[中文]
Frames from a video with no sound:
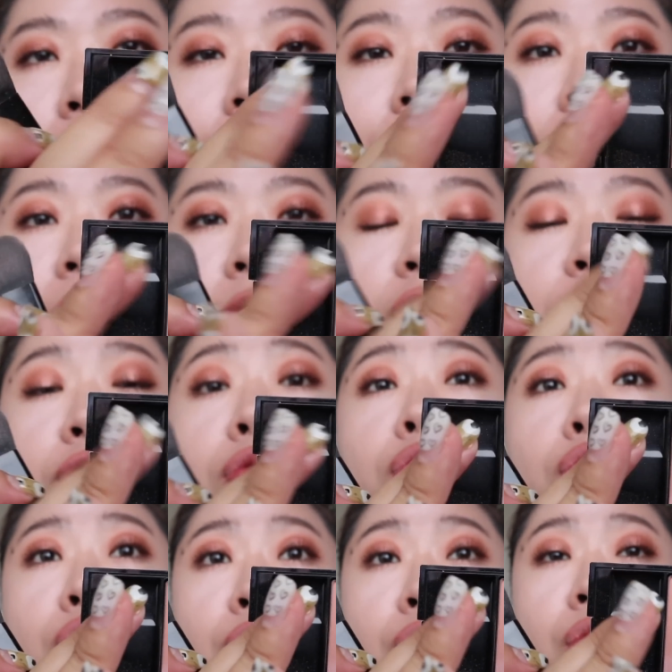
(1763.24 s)
点肤
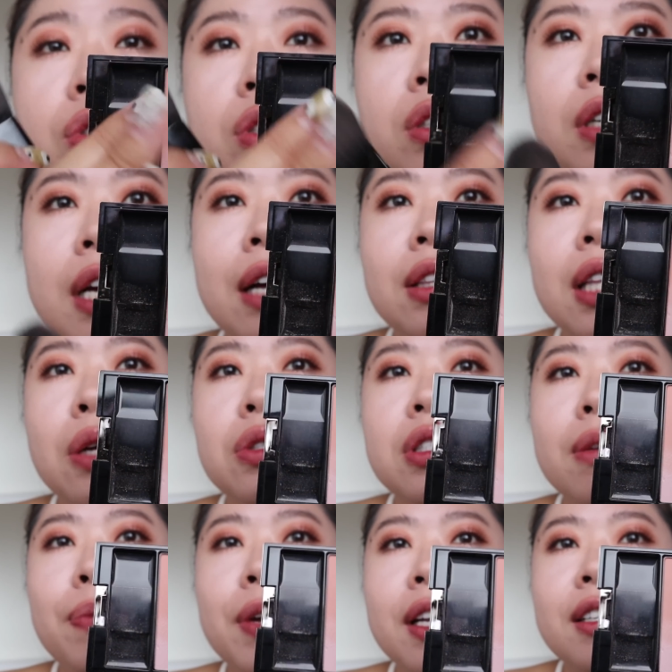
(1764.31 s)
橘色，然后到
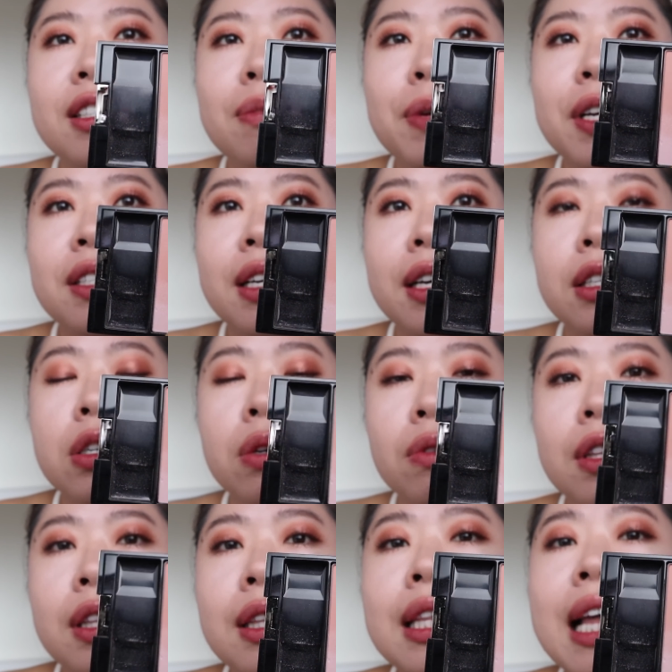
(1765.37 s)
这边呢是变成一
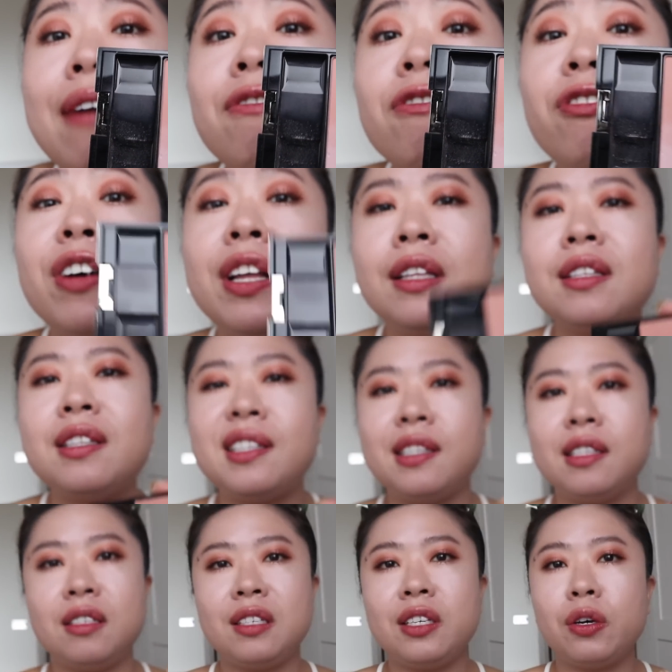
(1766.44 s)
种淡粉
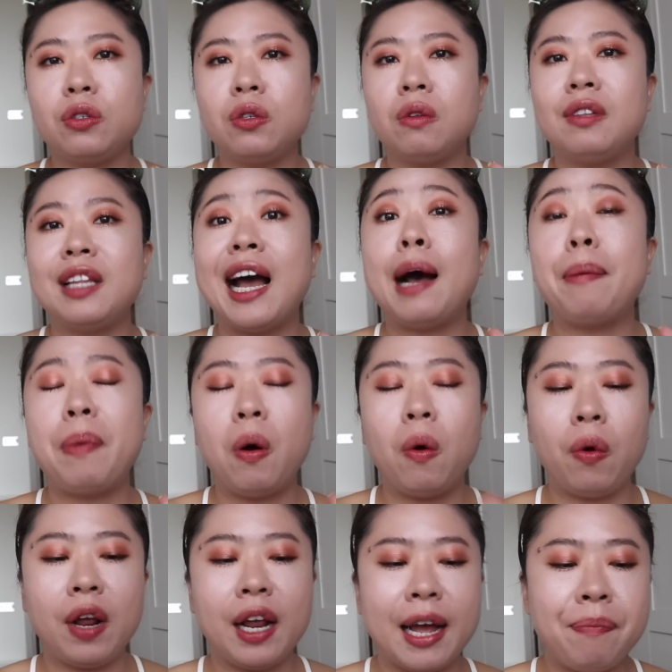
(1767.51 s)
紫，是有一种打
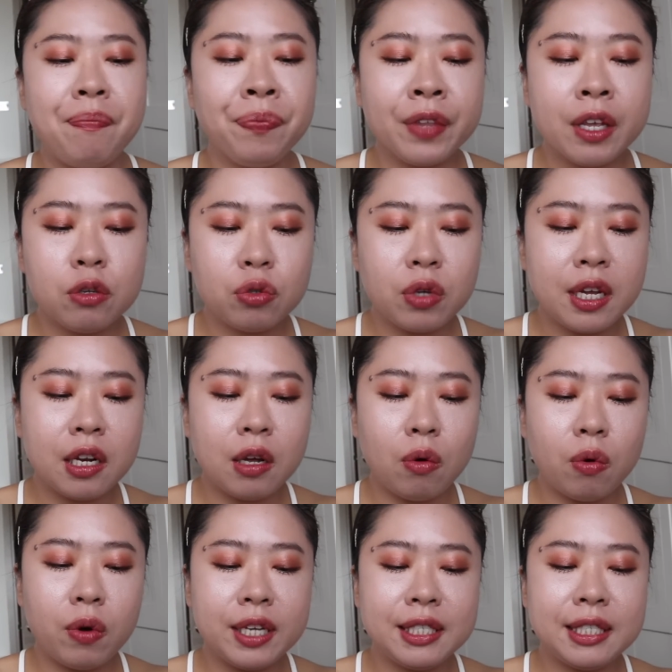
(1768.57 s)
蓬感。所以呢，我
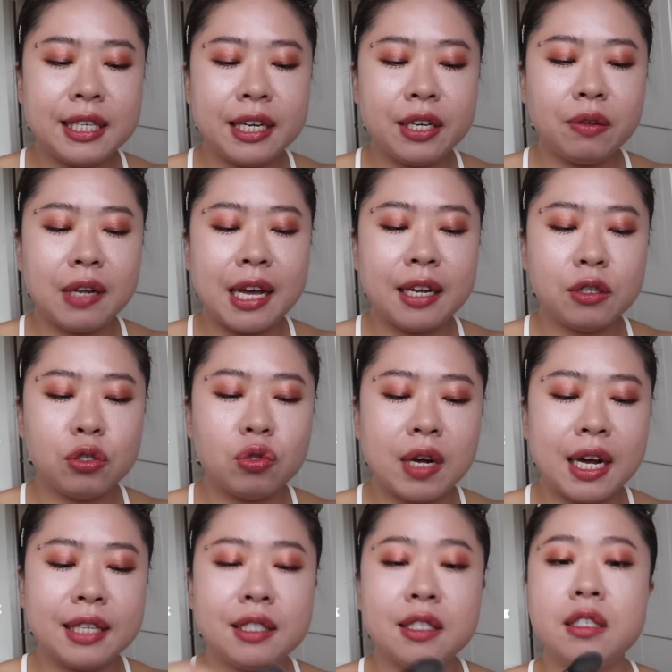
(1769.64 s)
会先用它的
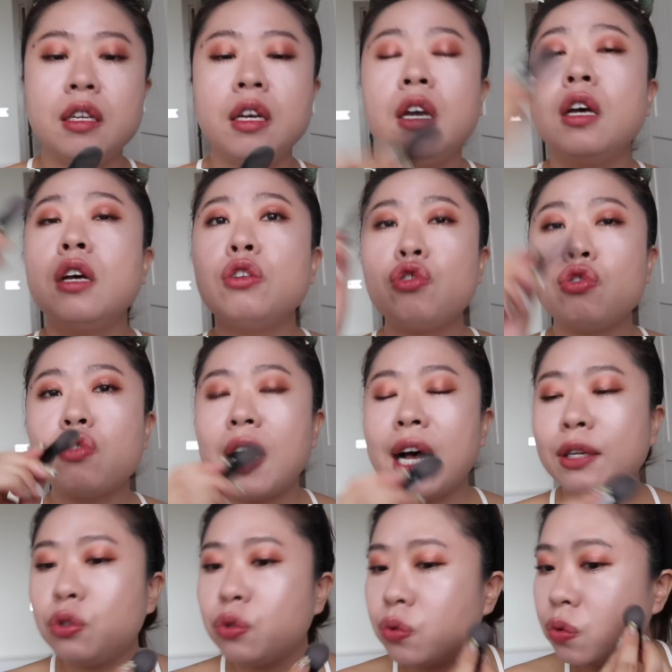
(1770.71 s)
刷子刷
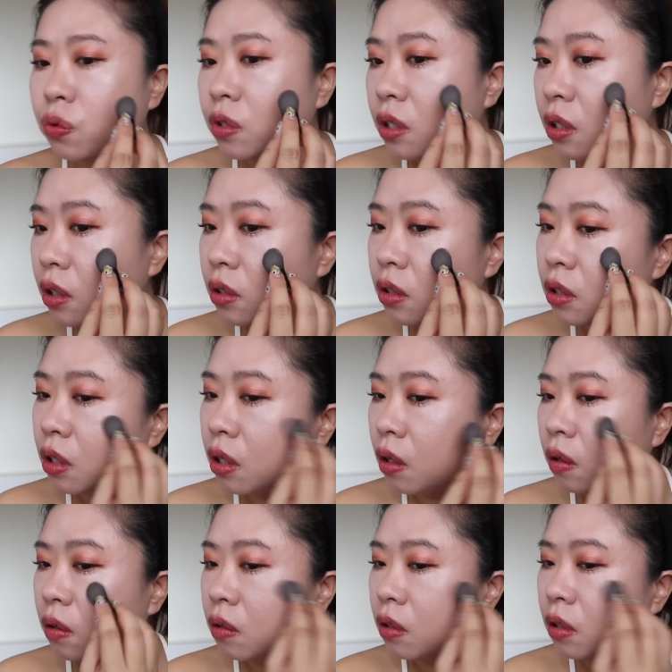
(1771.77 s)
橘色之
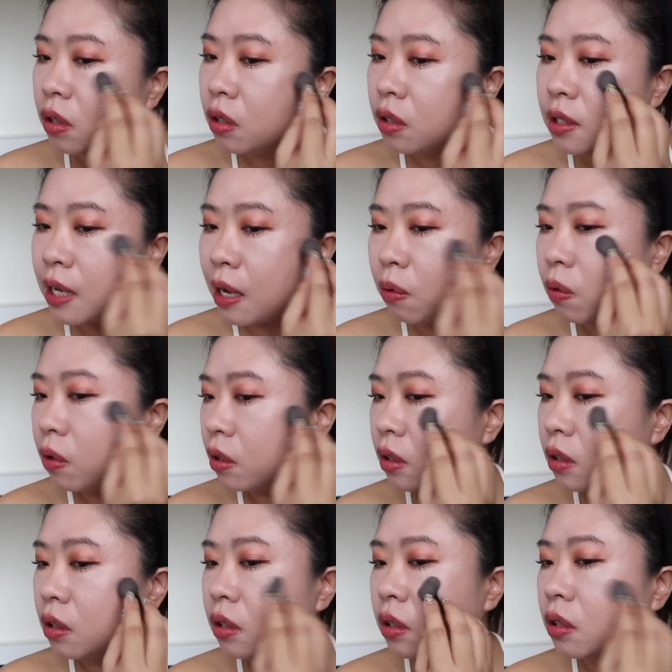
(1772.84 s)
后，在我
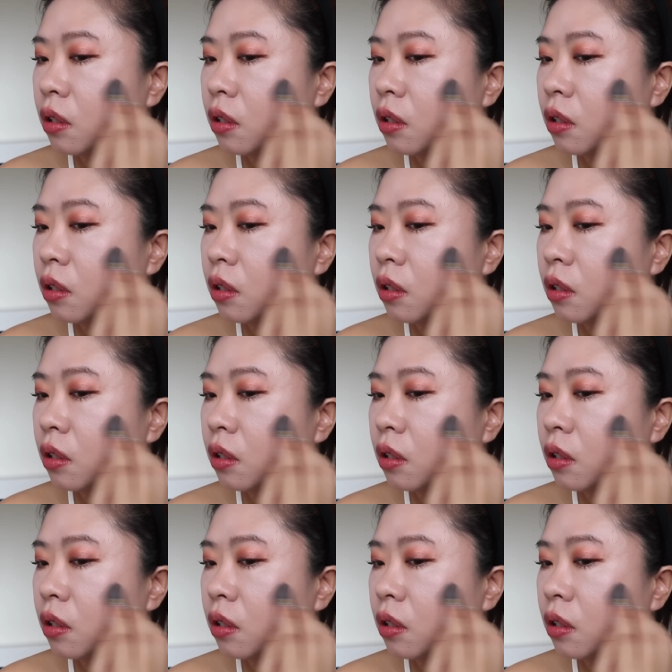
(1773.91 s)
的。